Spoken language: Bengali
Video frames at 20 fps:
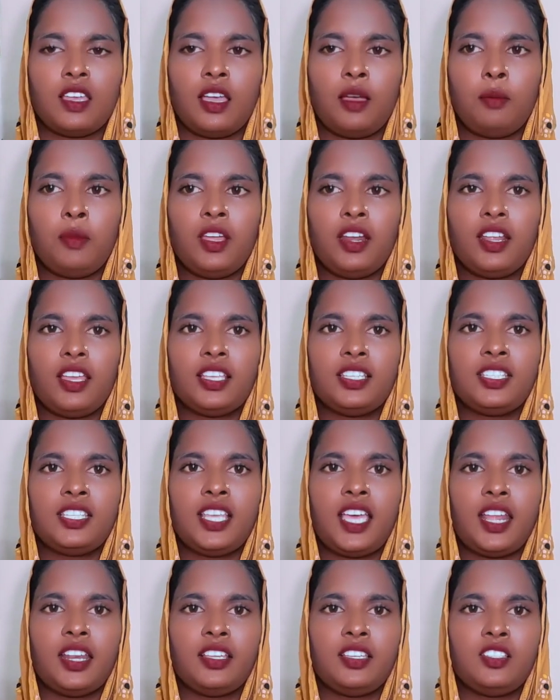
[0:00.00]
আমার
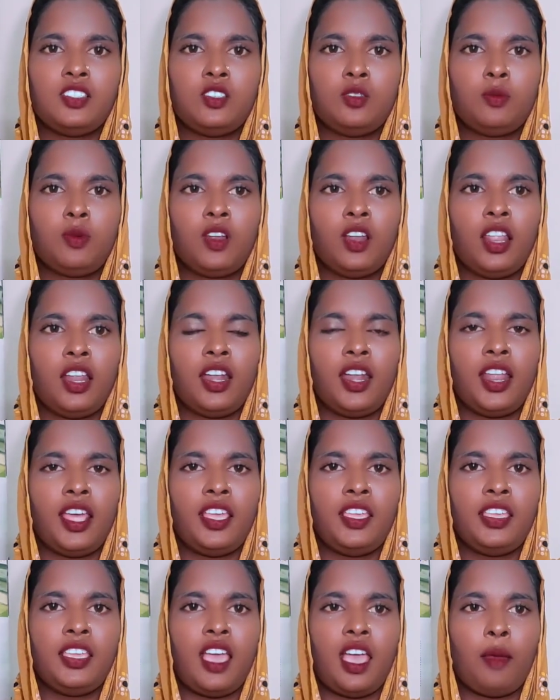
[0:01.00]
কাছে আর কিছু বলার
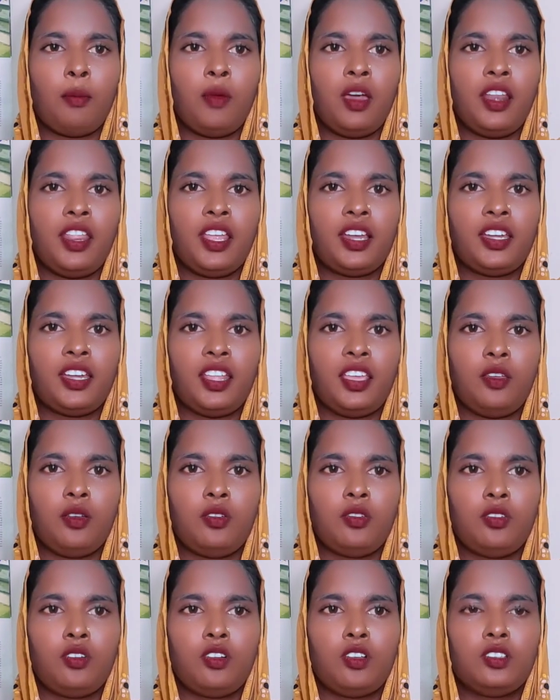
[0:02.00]
নাই আমার একটাই
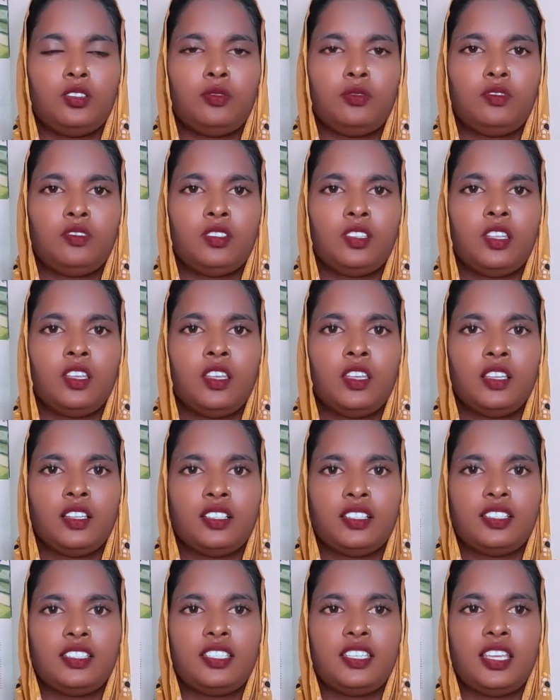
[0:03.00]
অনুরোধ
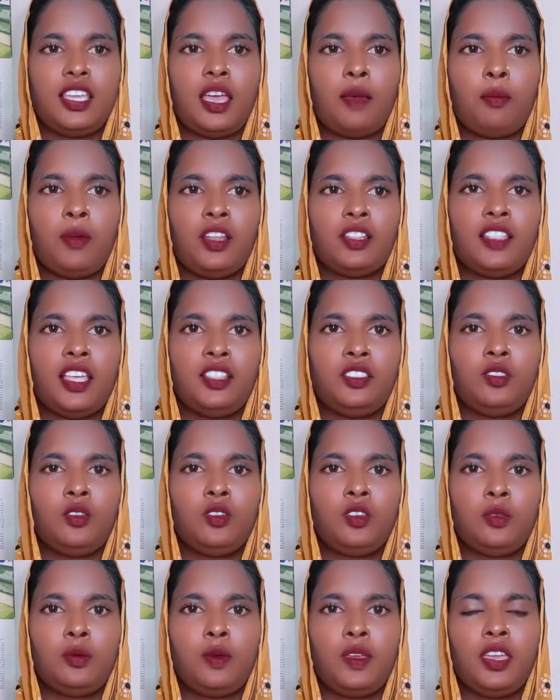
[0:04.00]
যে আমার দায়িত্ব
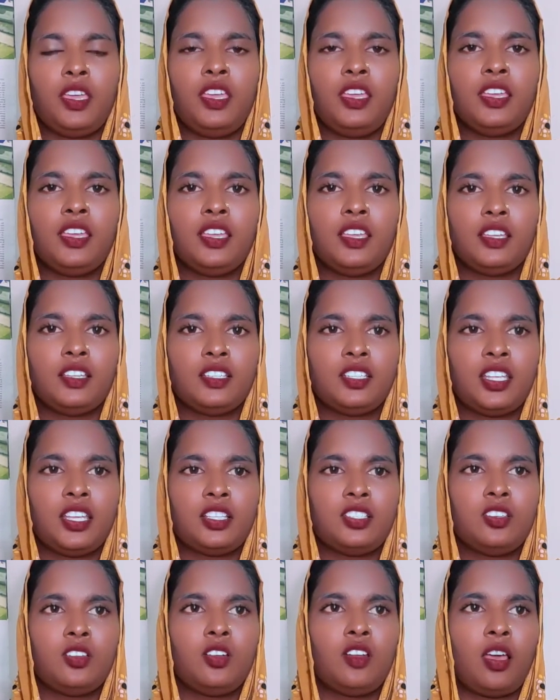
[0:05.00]
নিবে সে
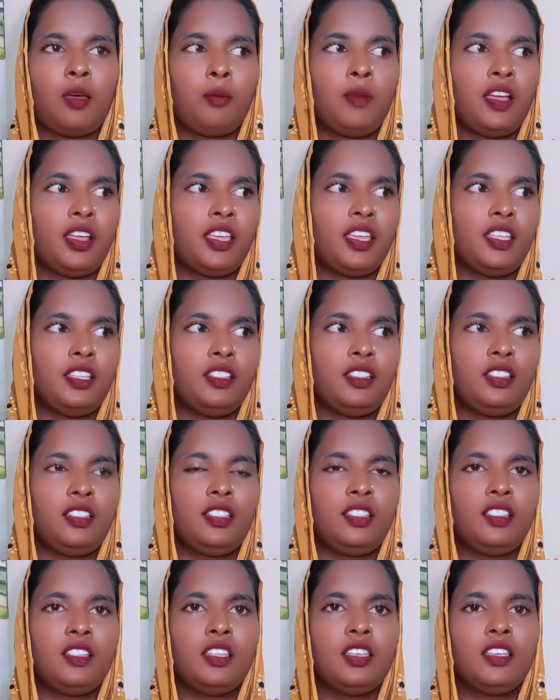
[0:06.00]
যেন আমাকে
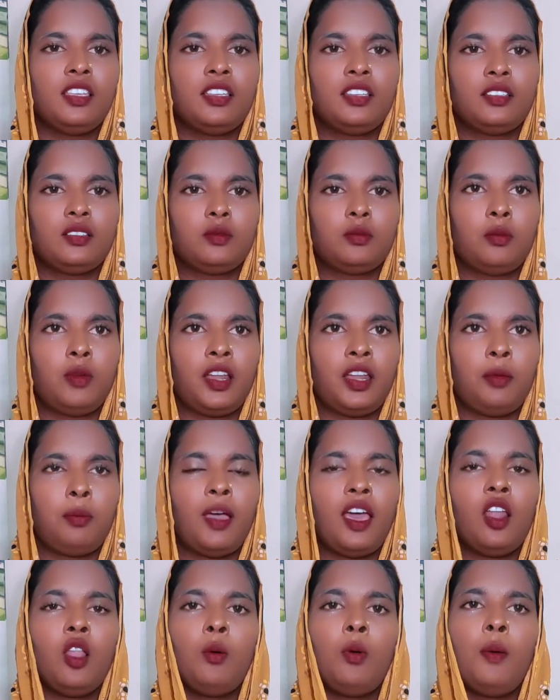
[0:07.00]
মানে
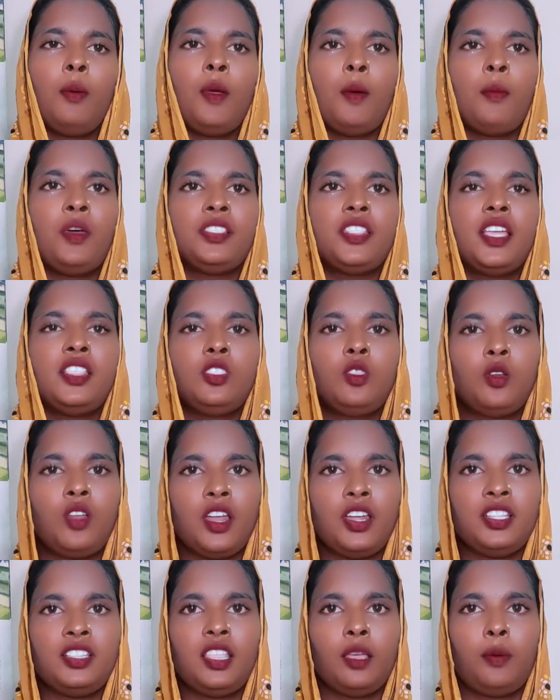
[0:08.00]
ভালোভাবে আমার
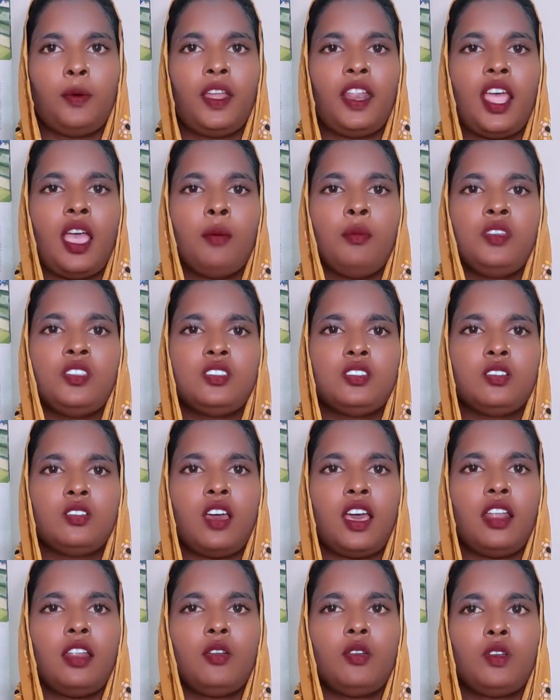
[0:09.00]
দায়িত্বটা নিতে পারে আমি যেন
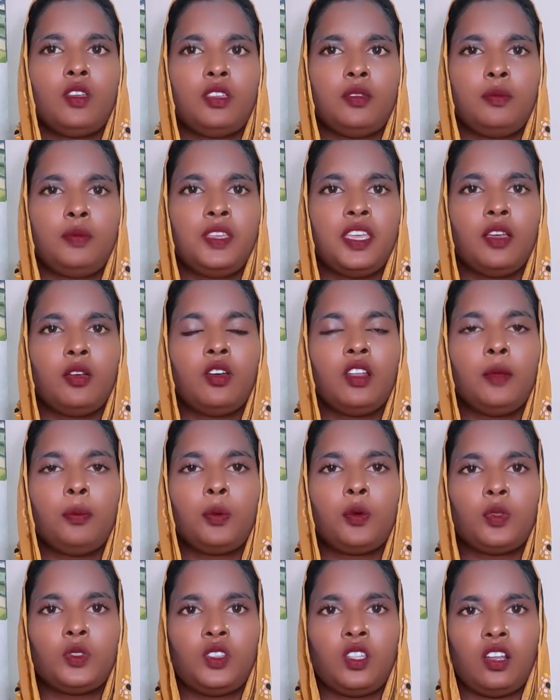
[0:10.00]
আর ওই বিয়ে করে
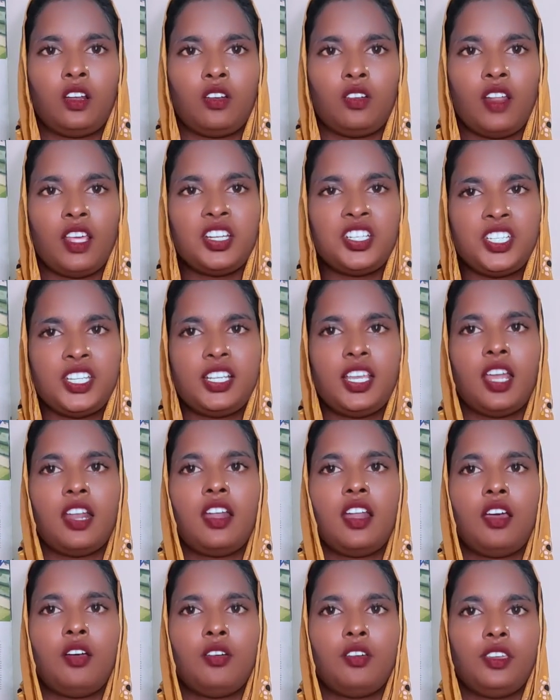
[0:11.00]
প্রতারণার শিকার
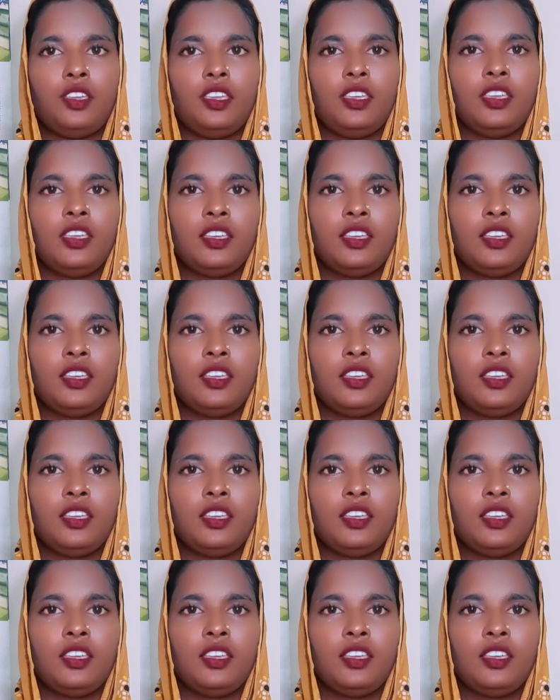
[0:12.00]
না হই